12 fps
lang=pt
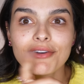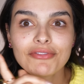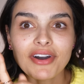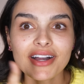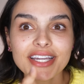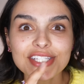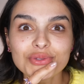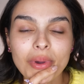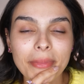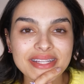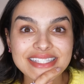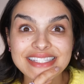Eu falei de uma
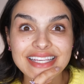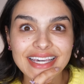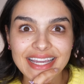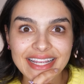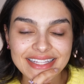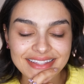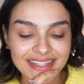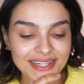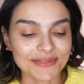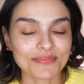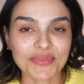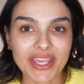base
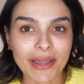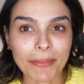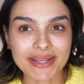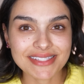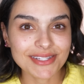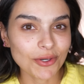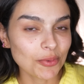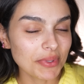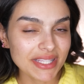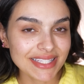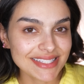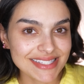secreta, é a base da Ruby
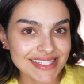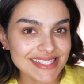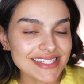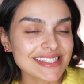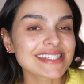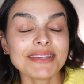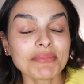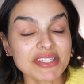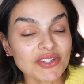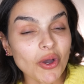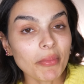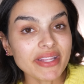Kisses.
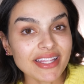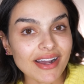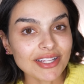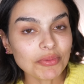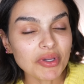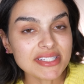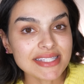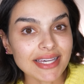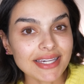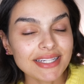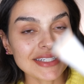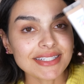Mas eu comentei lá no meu
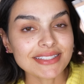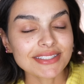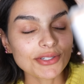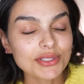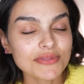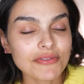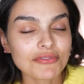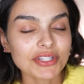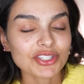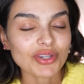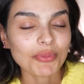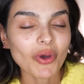Instagram, inclusive vou
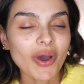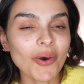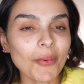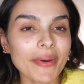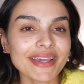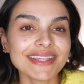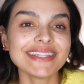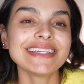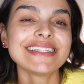deixar meu arroba aí,